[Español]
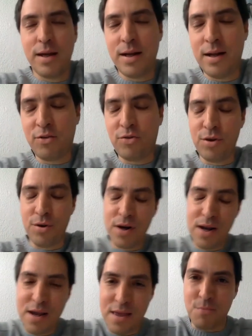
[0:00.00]

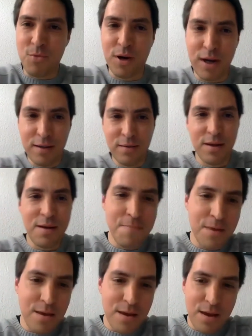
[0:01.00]
Elecciones y Democracia,
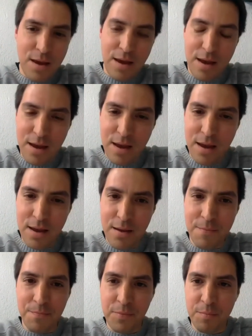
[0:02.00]

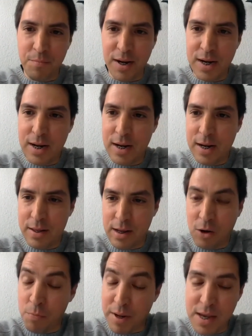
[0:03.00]
eh, para de
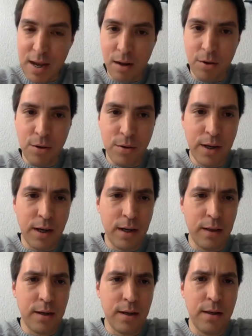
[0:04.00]
acompañarnos en
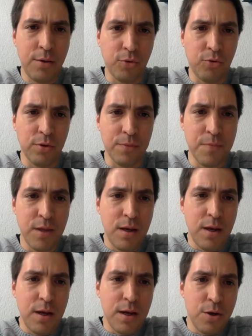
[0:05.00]
esta discusión.
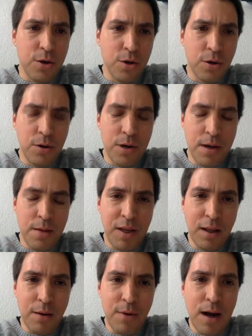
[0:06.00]
Yo, mi
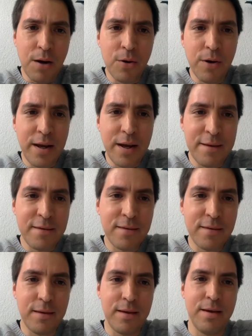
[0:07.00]
trabajo
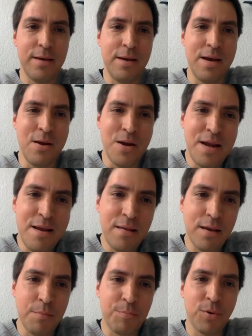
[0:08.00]
es,
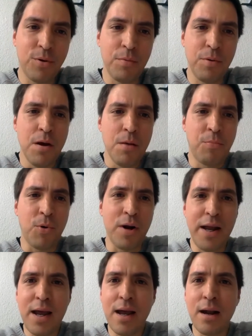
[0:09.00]
inicia por
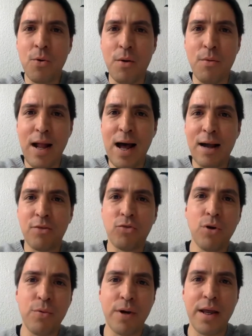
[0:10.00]
poner o hablar
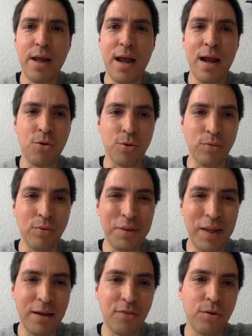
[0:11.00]
sobre el
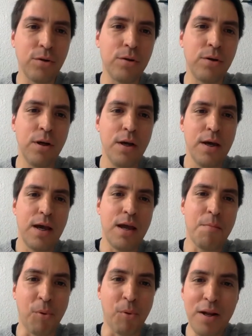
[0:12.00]
contexto
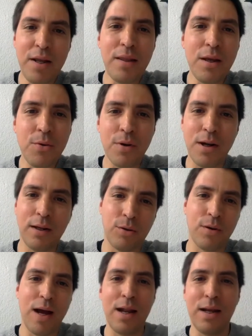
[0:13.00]
político
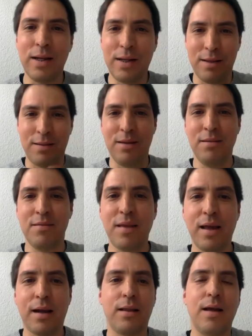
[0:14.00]
electoral en el que se
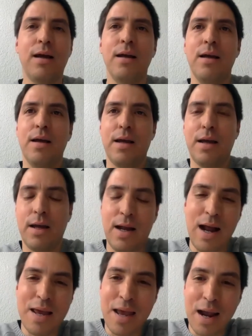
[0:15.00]
inserta eh,
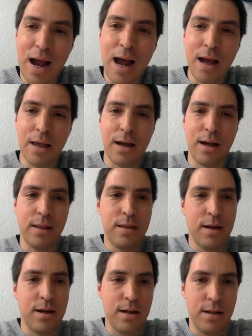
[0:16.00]
la llegada
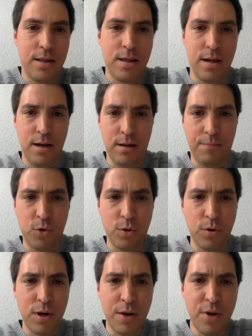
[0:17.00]
del,
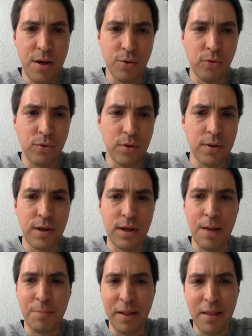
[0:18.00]
coronavirus, ¿no? de
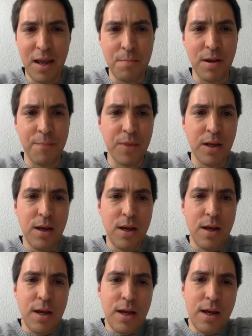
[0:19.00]
la pandemia.
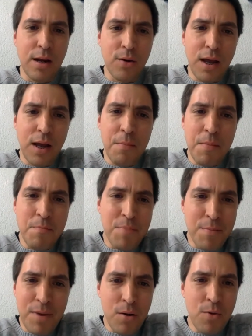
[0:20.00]
Y creo que es, en
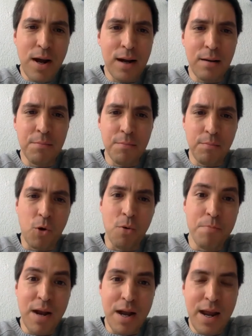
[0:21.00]
primer lugar,
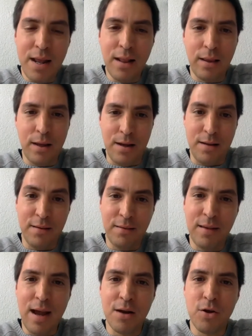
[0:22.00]
conveniente y
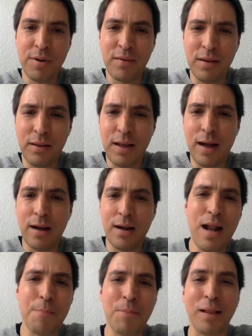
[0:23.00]
necesario presentar
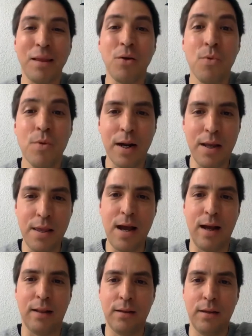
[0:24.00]
la particularidad